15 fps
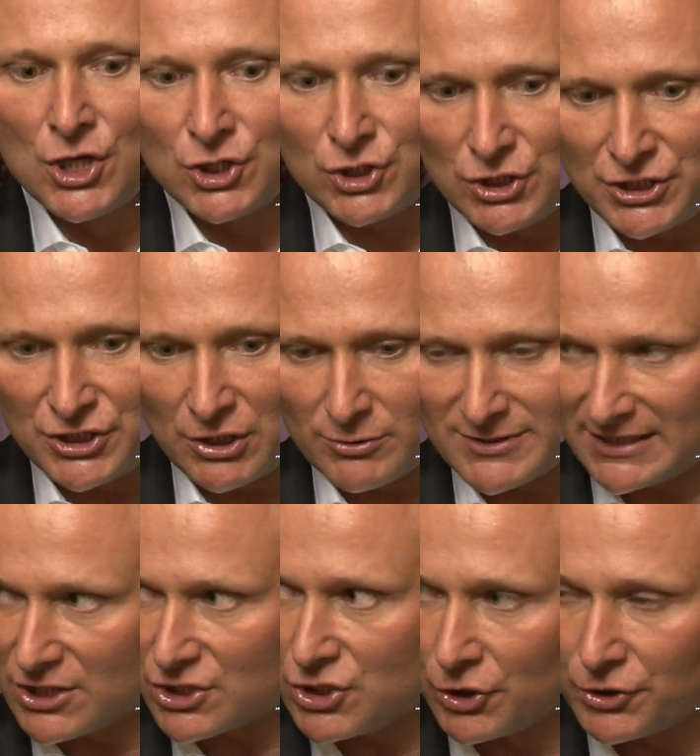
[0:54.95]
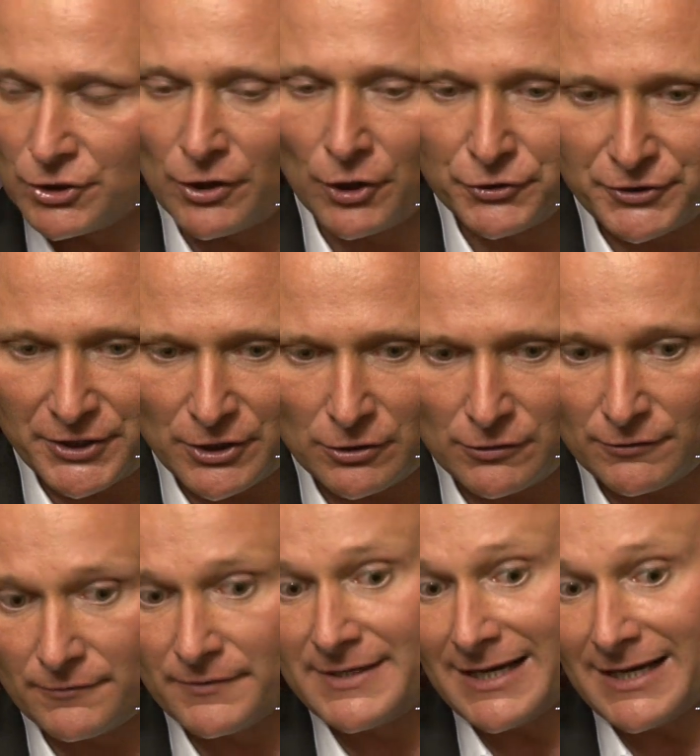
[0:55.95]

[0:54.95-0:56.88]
ściśle uzależniony od tego,